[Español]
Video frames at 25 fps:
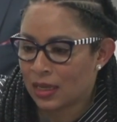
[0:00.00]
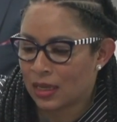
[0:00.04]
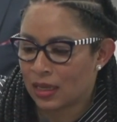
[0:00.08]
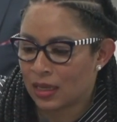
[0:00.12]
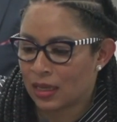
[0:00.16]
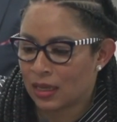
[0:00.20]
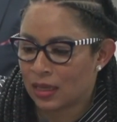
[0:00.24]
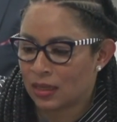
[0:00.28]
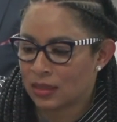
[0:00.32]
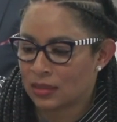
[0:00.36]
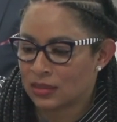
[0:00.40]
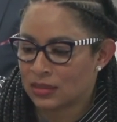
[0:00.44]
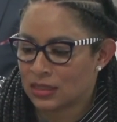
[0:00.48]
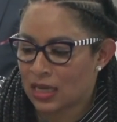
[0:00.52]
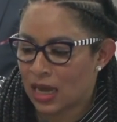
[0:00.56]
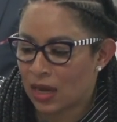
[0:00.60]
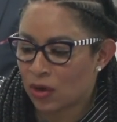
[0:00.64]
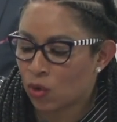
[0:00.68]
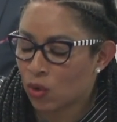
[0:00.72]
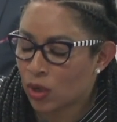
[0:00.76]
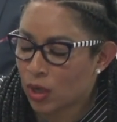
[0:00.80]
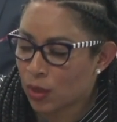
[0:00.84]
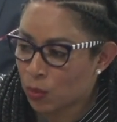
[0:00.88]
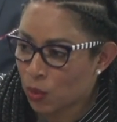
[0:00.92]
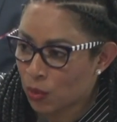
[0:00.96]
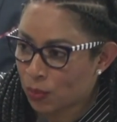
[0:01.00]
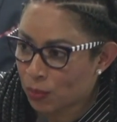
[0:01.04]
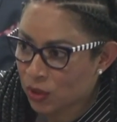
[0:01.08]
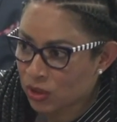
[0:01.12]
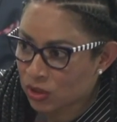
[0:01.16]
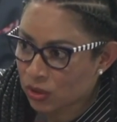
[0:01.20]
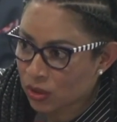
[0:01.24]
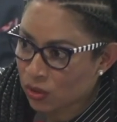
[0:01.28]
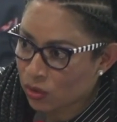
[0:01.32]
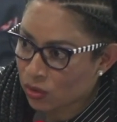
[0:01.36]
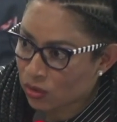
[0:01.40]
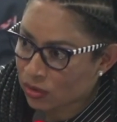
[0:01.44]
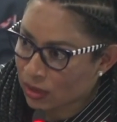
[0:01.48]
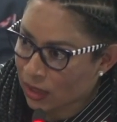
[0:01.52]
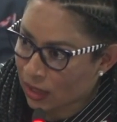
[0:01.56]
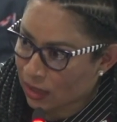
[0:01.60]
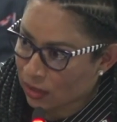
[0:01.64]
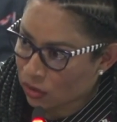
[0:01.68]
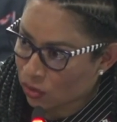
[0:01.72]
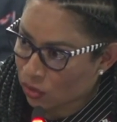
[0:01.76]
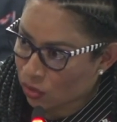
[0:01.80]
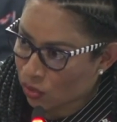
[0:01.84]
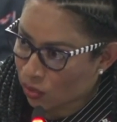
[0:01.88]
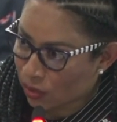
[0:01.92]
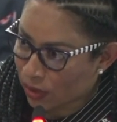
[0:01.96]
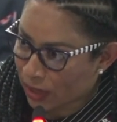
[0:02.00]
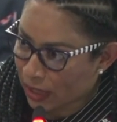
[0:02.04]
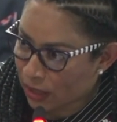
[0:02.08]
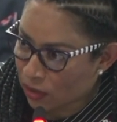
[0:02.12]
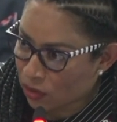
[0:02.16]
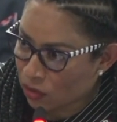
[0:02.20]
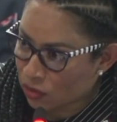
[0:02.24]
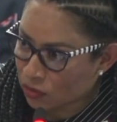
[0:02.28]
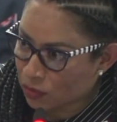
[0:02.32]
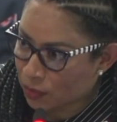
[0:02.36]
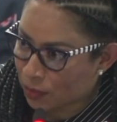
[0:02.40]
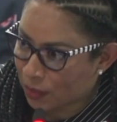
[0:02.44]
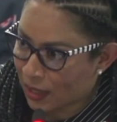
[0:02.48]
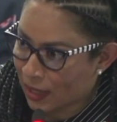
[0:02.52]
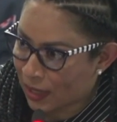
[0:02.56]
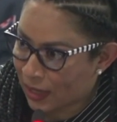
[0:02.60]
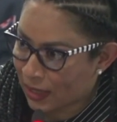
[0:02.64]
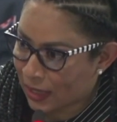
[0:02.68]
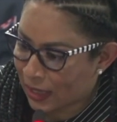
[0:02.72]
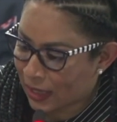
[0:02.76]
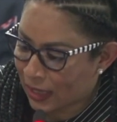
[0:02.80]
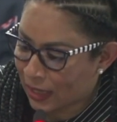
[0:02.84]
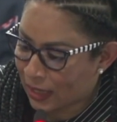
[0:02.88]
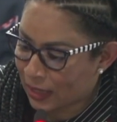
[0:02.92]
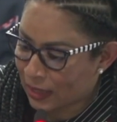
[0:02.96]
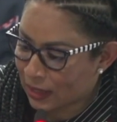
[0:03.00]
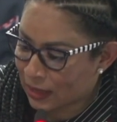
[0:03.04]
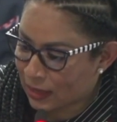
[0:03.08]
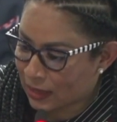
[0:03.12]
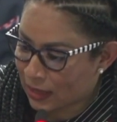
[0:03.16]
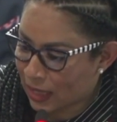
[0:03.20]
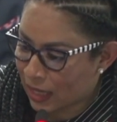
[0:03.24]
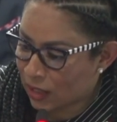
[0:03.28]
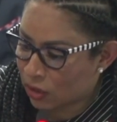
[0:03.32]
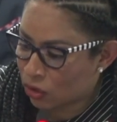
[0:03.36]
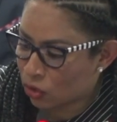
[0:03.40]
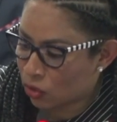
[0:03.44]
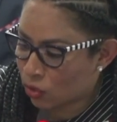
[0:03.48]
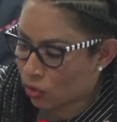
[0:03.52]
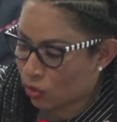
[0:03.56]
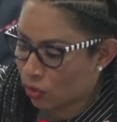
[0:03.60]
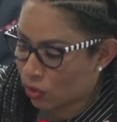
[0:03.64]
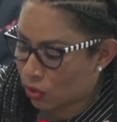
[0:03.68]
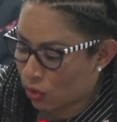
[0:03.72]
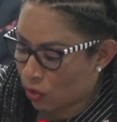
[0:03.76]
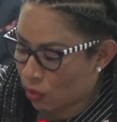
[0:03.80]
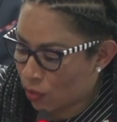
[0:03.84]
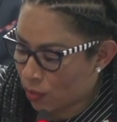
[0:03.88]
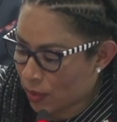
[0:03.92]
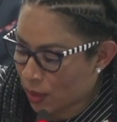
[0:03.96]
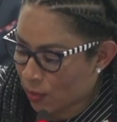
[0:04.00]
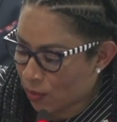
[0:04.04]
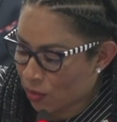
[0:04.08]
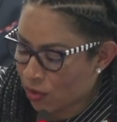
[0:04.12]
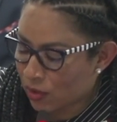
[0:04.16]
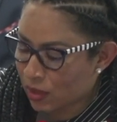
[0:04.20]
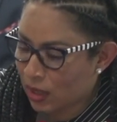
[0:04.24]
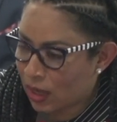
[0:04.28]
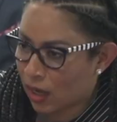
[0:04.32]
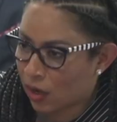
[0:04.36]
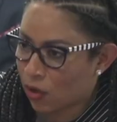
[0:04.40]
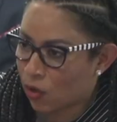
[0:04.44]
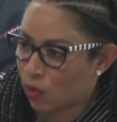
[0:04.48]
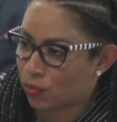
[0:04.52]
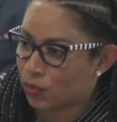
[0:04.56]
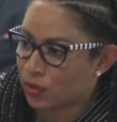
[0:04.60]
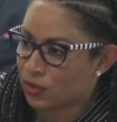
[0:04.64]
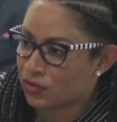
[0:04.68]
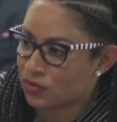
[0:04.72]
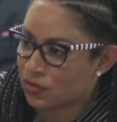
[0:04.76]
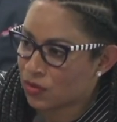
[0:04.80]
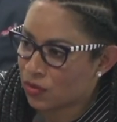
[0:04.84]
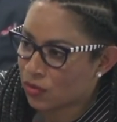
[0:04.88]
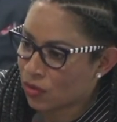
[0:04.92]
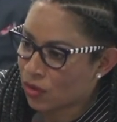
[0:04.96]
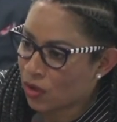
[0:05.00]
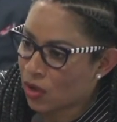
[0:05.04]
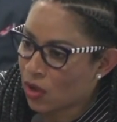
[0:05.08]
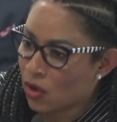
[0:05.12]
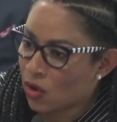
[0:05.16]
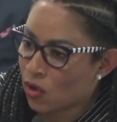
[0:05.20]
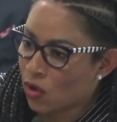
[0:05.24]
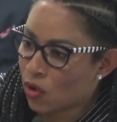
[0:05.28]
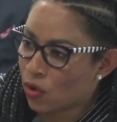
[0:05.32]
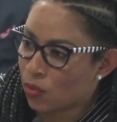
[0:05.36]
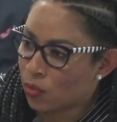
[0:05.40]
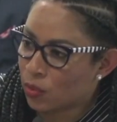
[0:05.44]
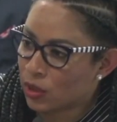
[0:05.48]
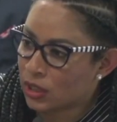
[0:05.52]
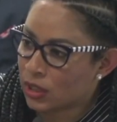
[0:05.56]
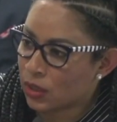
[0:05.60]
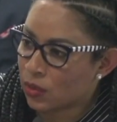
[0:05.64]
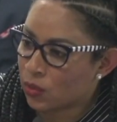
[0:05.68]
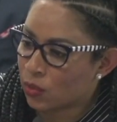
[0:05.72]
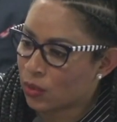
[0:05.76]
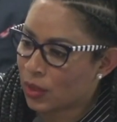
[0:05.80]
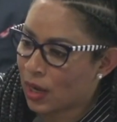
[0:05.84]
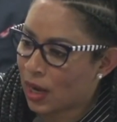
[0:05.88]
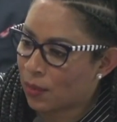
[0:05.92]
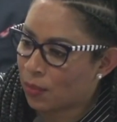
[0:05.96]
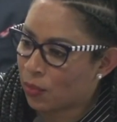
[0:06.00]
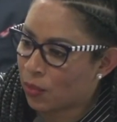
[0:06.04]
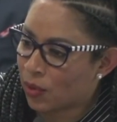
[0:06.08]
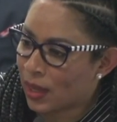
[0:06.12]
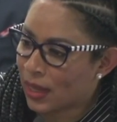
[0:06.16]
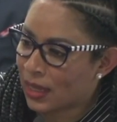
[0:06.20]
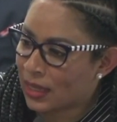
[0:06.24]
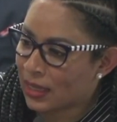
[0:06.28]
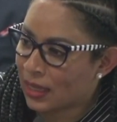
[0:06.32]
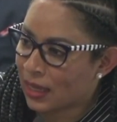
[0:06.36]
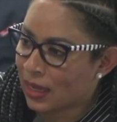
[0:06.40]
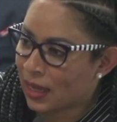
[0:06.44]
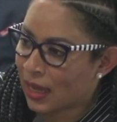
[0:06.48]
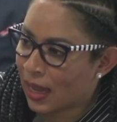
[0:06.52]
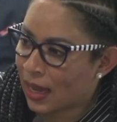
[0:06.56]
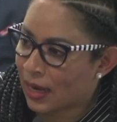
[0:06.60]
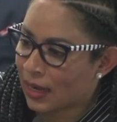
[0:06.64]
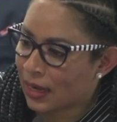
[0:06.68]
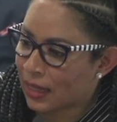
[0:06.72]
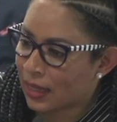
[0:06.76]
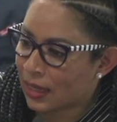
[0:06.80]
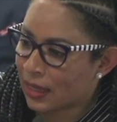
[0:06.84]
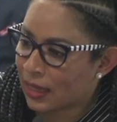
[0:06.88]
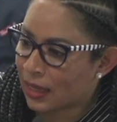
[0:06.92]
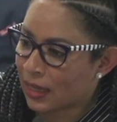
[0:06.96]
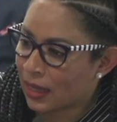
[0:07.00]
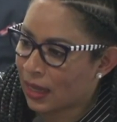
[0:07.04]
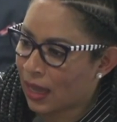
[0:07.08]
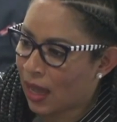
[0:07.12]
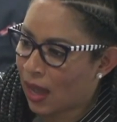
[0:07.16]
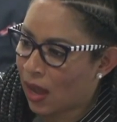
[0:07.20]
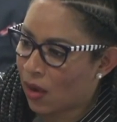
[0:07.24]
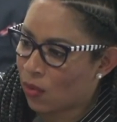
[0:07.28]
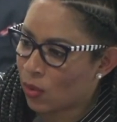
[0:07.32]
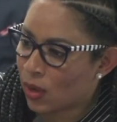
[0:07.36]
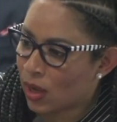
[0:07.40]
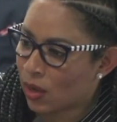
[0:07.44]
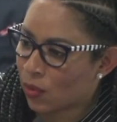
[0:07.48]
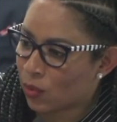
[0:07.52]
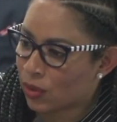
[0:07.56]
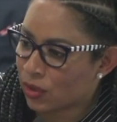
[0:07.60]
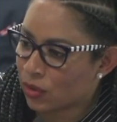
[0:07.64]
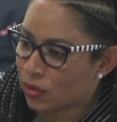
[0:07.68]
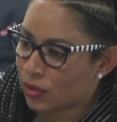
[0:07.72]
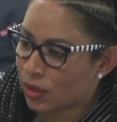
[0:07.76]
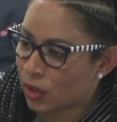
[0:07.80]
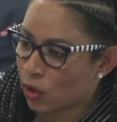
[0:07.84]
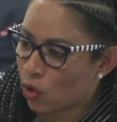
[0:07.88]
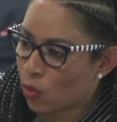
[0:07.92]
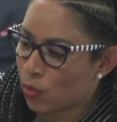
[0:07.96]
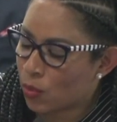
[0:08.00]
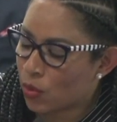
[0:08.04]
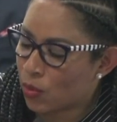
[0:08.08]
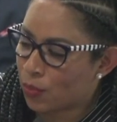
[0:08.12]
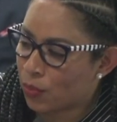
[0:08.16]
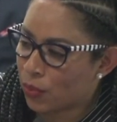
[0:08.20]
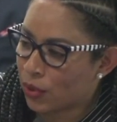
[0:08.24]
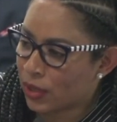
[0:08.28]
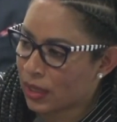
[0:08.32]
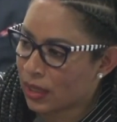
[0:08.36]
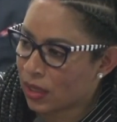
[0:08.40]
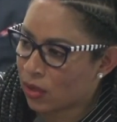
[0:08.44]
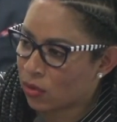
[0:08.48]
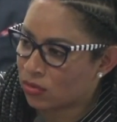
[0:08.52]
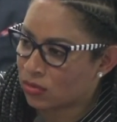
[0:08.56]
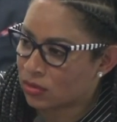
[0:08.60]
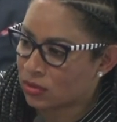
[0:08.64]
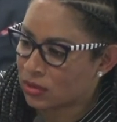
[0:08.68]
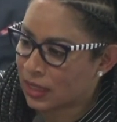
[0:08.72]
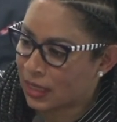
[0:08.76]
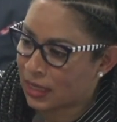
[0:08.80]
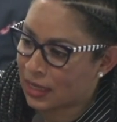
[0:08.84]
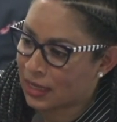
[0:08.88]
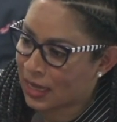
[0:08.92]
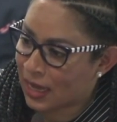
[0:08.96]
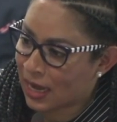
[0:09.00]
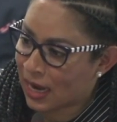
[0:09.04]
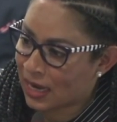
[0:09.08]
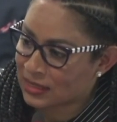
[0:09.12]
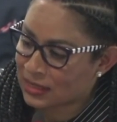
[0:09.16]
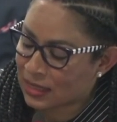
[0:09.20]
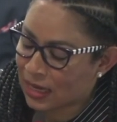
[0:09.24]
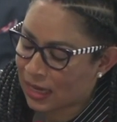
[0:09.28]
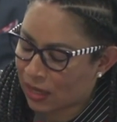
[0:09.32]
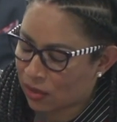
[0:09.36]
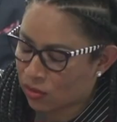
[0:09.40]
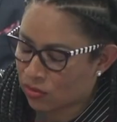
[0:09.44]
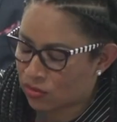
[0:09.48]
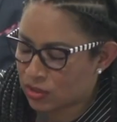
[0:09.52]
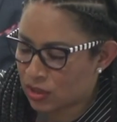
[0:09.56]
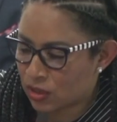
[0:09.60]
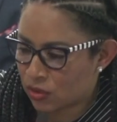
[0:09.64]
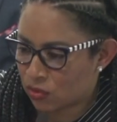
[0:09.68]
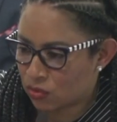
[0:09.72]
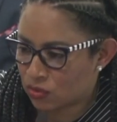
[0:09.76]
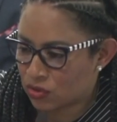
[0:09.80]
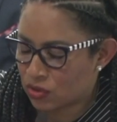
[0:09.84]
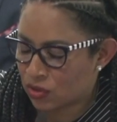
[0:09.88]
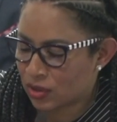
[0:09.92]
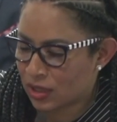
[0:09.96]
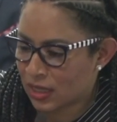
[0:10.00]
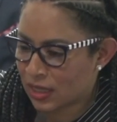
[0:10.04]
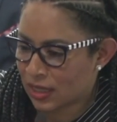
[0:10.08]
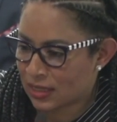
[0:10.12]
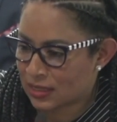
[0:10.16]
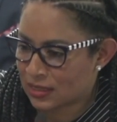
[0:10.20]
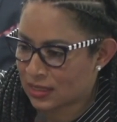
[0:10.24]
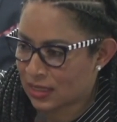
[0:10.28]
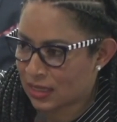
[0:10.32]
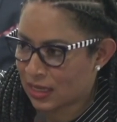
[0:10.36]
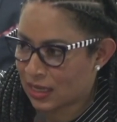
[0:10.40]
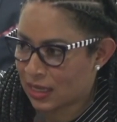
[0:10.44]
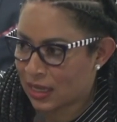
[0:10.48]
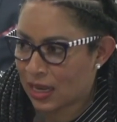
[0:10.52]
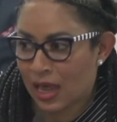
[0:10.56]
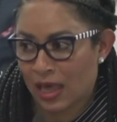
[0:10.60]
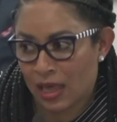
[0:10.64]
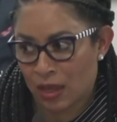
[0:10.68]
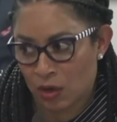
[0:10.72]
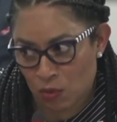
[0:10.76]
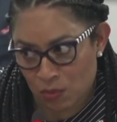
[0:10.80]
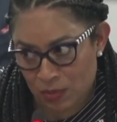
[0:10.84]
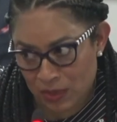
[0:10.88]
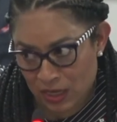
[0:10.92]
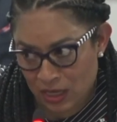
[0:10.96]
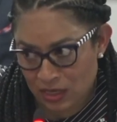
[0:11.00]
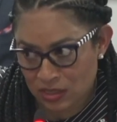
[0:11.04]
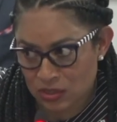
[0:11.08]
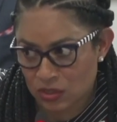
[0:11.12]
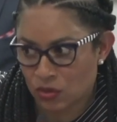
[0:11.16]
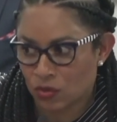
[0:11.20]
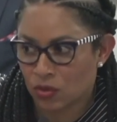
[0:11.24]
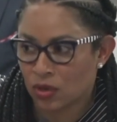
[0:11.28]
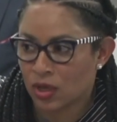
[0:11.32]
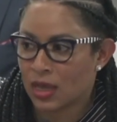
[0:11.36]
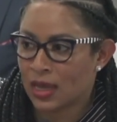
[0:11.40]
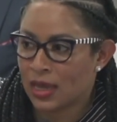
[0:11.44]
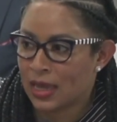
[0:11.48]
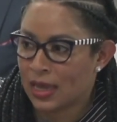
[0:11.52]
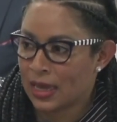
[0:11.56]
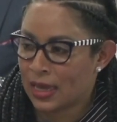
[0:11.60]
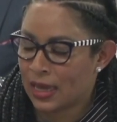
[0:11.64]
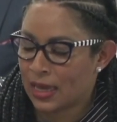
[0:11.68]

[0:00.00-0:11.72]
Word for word: eh, ya nos hemos puesto en contacto con ellos para que tanto los miembros de la comisión como el tribunal puedan llegar eh, a un acuerdo de cómo puede eh, llegarse a la consecución de que se le dé la denominación